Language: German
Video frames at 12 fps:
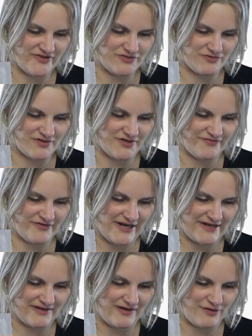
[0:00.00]
wie dunkle
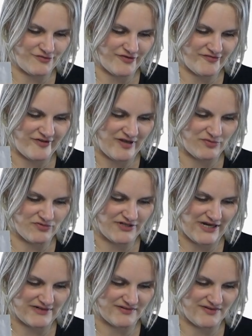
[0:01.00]
Flecken, Hautverfärbung
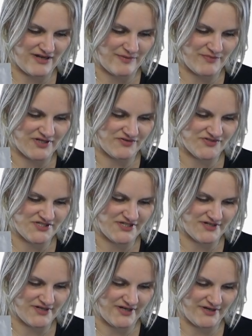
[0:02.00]
und Aknenarben
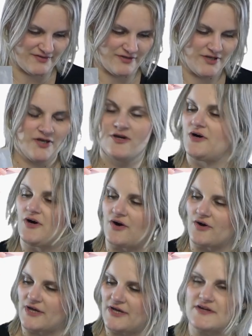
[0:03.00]
reduzieren können.
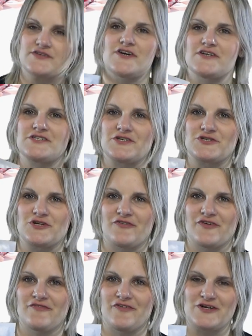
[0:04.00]
Okay, das hört sich doch
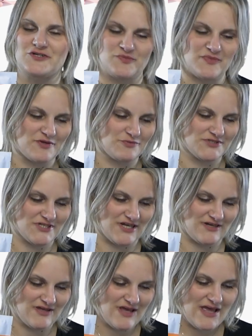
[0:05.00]
auf jeden Fall schon mal gut
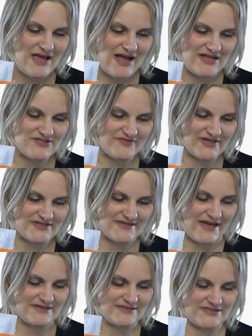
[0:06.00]
an. Also wie
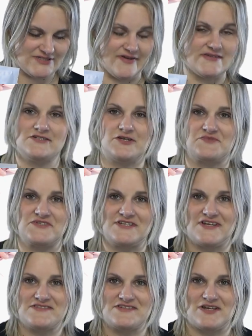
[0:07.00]
gesagt, ich weiß nicht, ob das
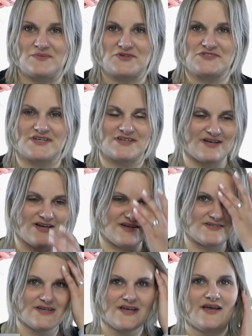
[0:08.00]
jeder in seiner Box drin
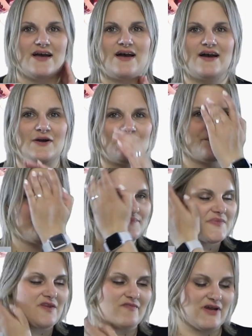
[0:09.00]
hat, ähm,
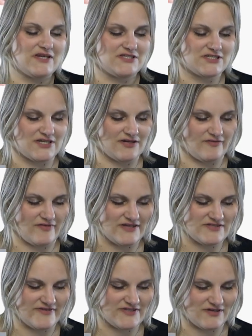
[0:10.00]
weil ich nicht genau
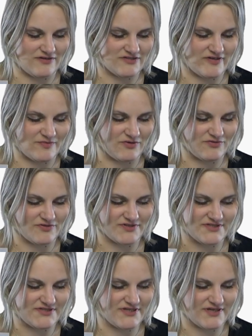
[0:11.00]
weiß, welche
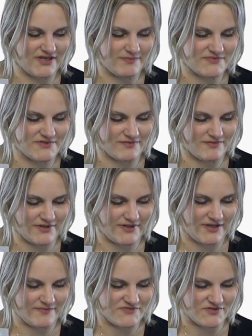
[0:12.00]
Auswahlprodukte es hier gibt oder
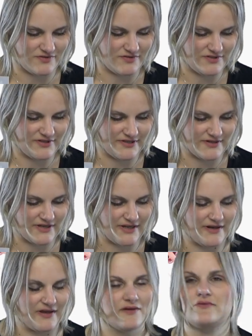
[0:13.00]
geben soll. Hier,
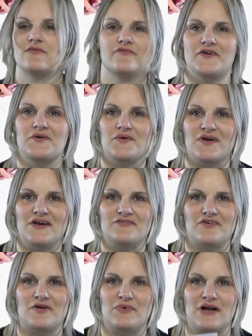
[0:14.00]
keine Ahnung, wir gucken
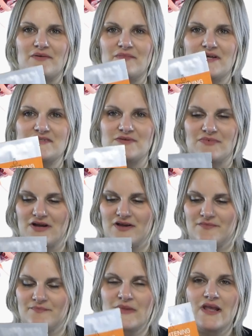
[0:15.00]
einfach mal gemeinsam
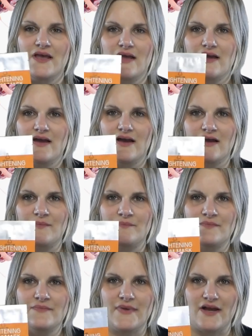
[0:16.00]
rein.
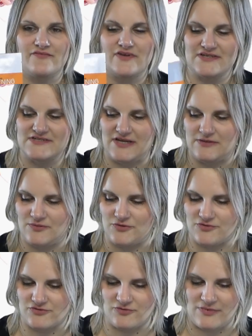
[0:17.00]
Ähm, ja, wie gesagt,
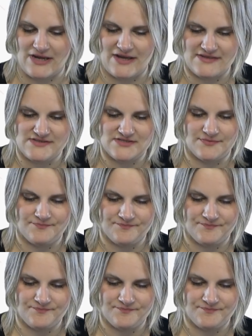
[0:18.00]
Produkt Nummer 1.